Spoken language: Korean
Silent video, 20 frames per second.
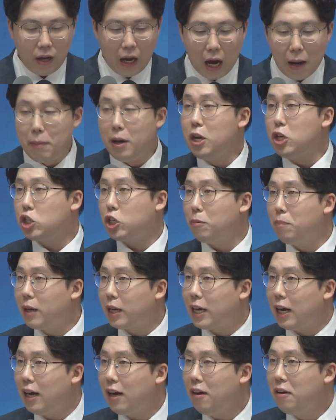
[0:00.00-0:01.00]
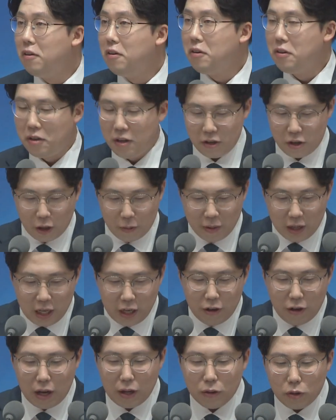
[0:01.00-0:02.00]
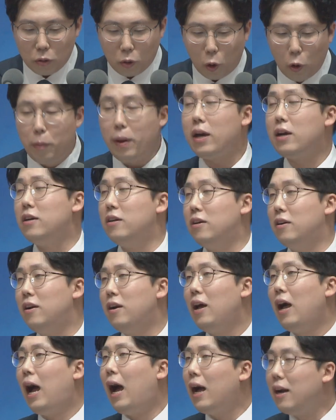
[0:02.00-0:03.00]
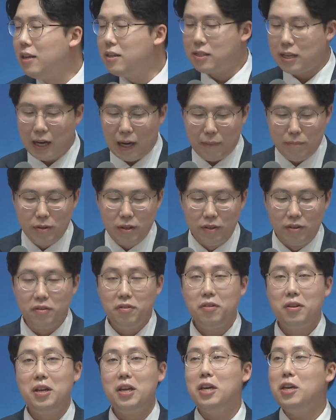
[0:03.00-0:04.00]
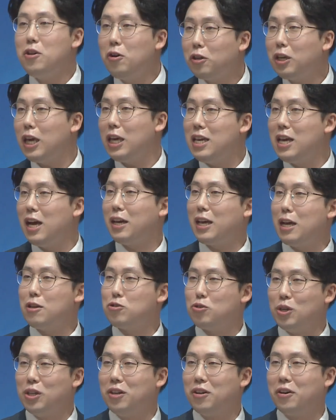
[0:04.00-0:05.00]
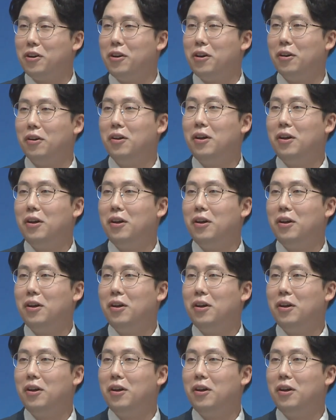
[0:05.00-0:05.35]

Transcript: 아멘이십니까? 아멘. 여러분, 이러한 고백을 하는 사람은 이렇게 이야기할 수 있는 거예요.